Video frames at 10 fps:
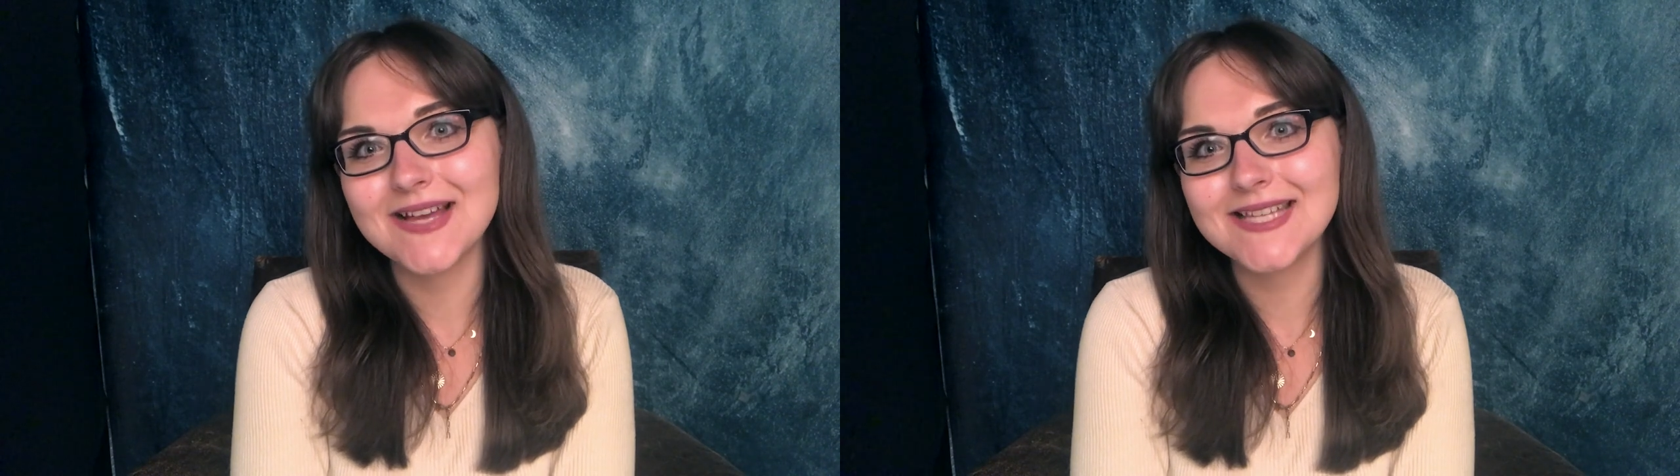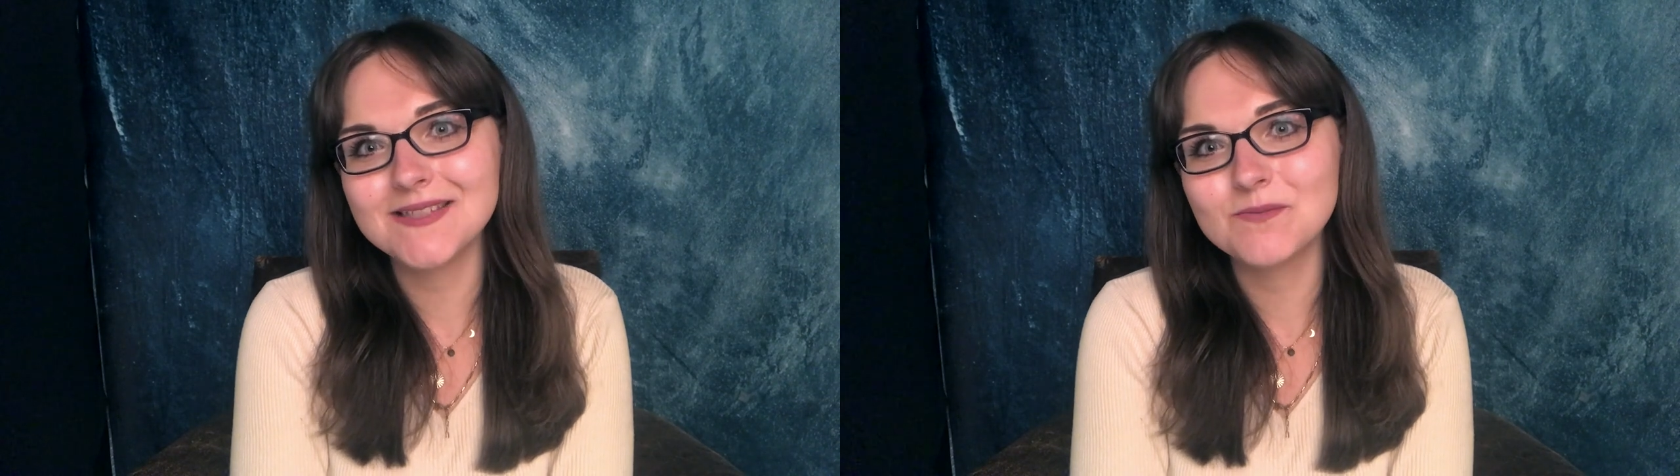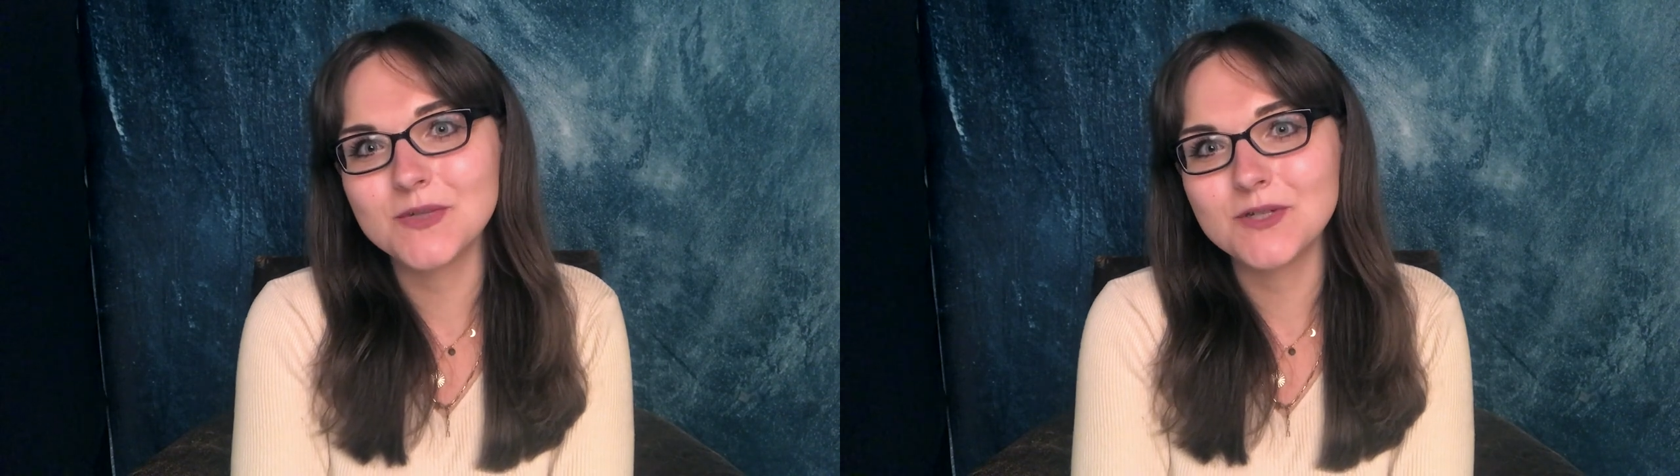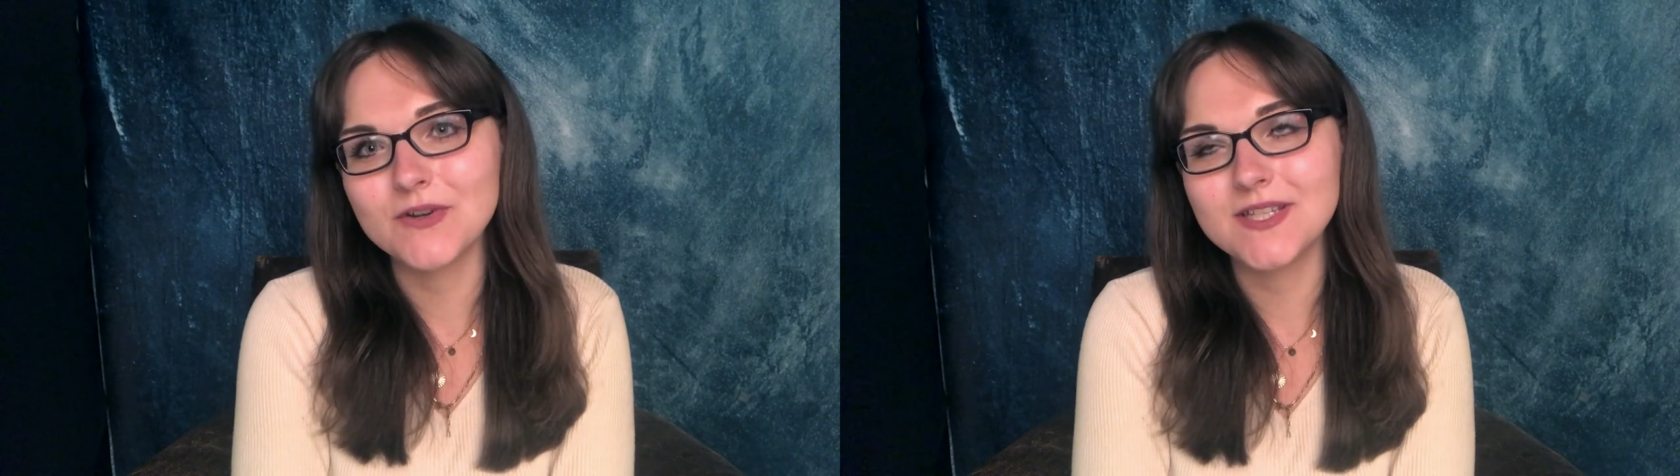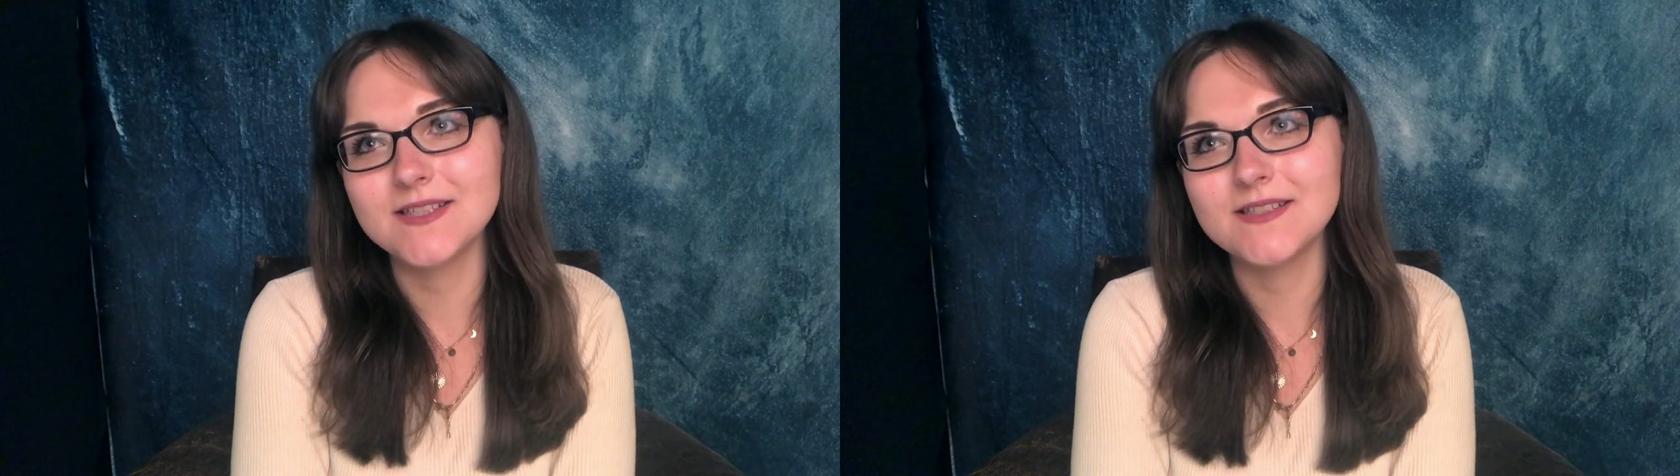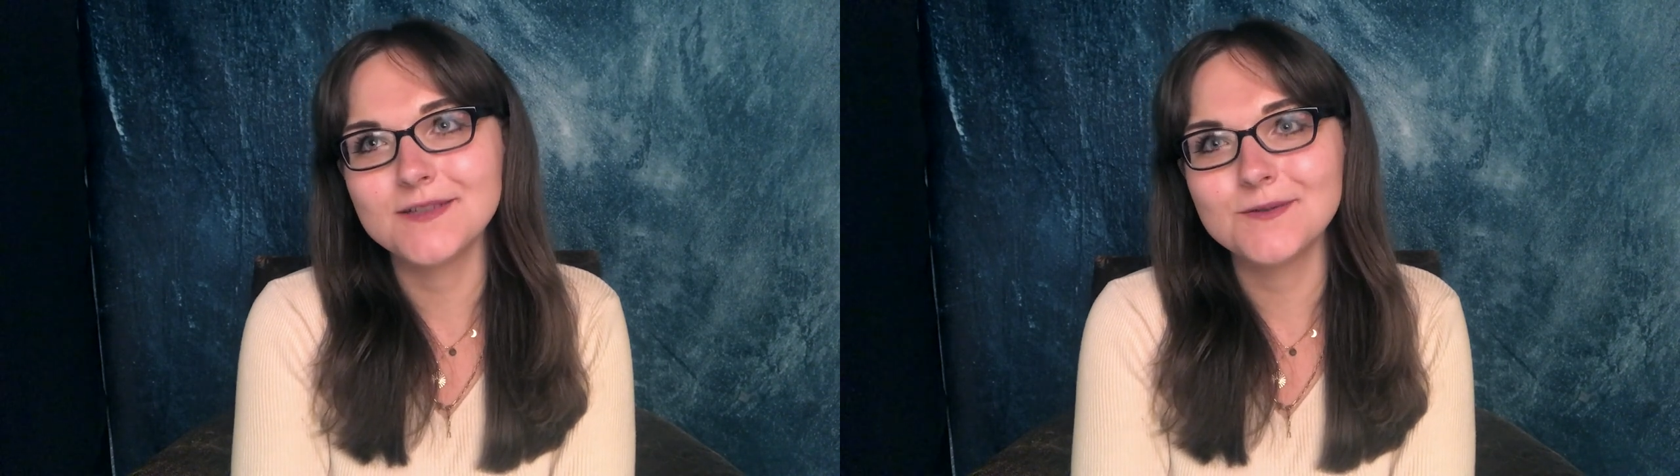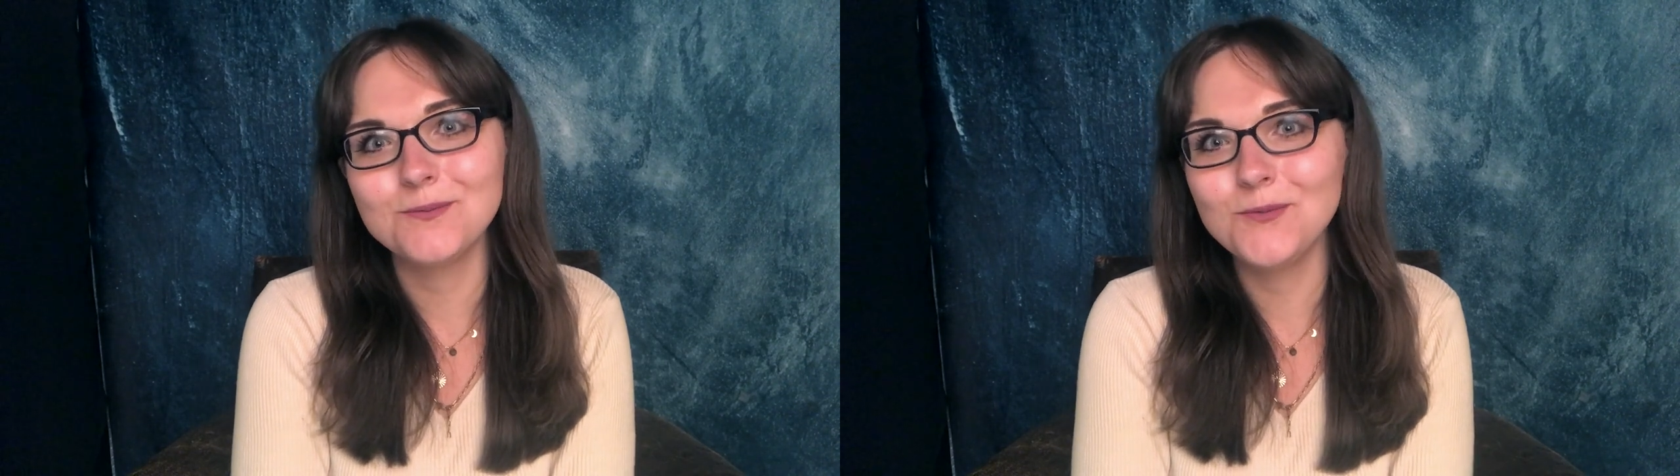was bedeutet